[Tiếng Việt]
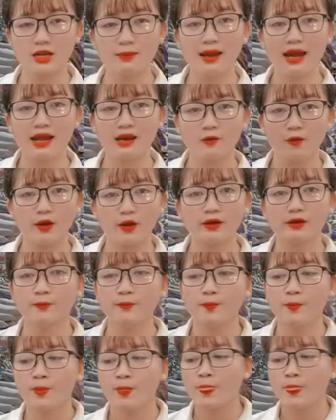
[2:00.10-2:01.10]
cho các bạn luôn
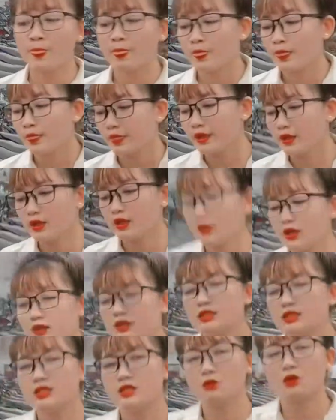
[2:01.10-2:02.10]
thì ờ,
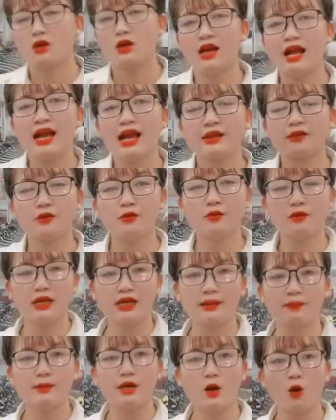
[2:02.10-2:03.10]
địa chỉ của cửa hàng Nhung là
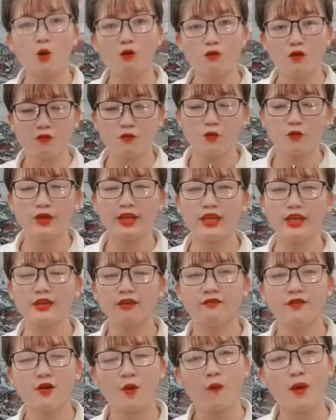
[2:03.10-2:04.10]
nằm ở khu phố Phú Nghị,
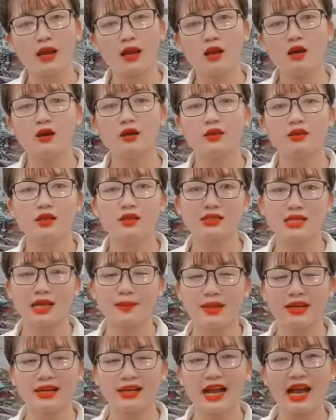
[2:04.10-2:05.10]
phường Hòa Lợi, thị xã
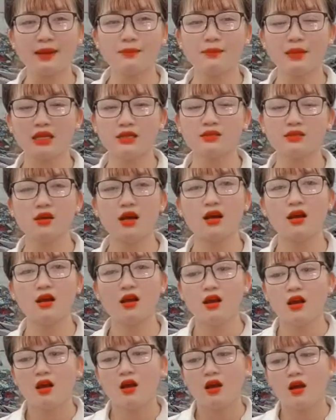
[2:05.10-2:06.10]
Biên Cát, Bình Dương.
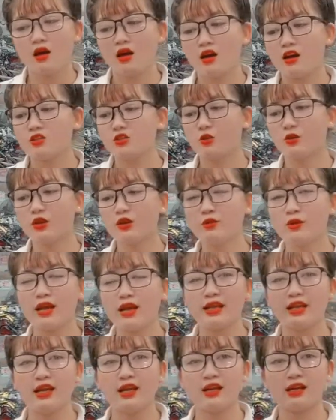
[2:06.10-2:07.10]
À, số điện
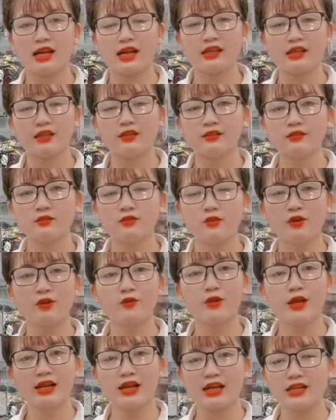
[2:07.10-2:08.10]
thoại à, cá số
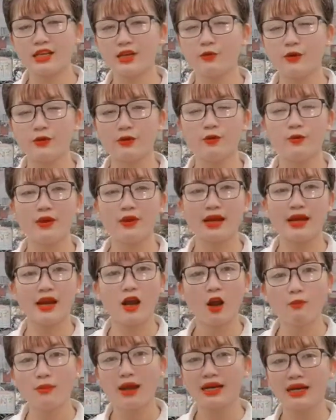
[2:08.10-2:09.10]
điện thoại cá nhân của Nhung là
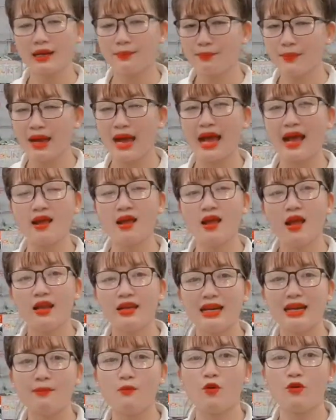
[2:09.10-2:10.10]
0353
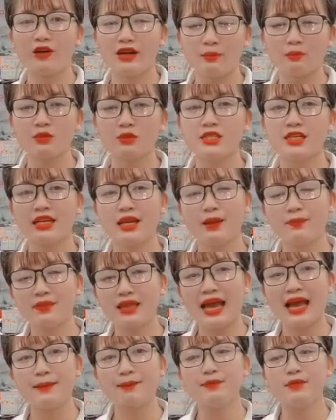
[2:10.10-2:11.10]
545
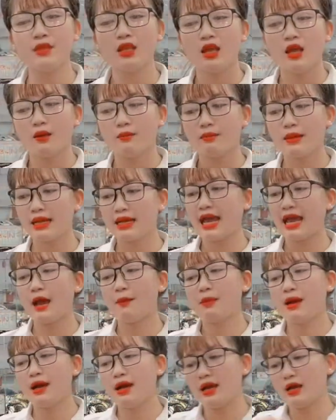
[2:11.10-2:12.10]
958. Bạn
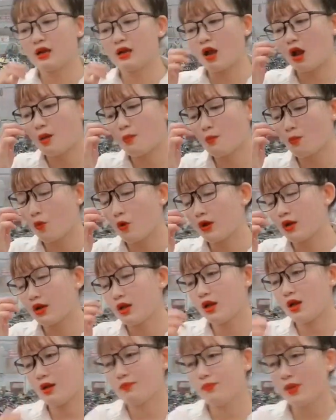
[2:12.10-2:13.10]
nào mà có muốn
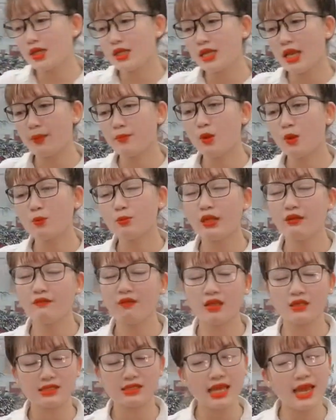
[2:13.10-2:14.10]
biết thêm thông tin
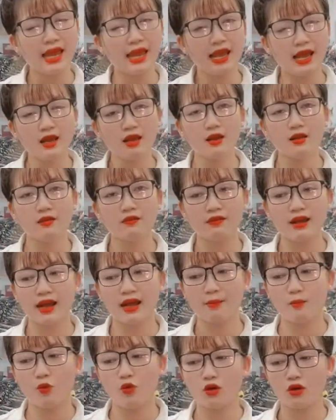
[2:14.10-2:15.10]
về xe
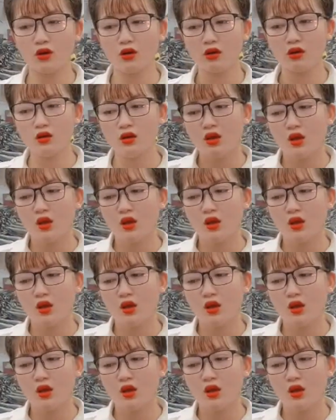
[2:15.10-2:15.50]
và muốn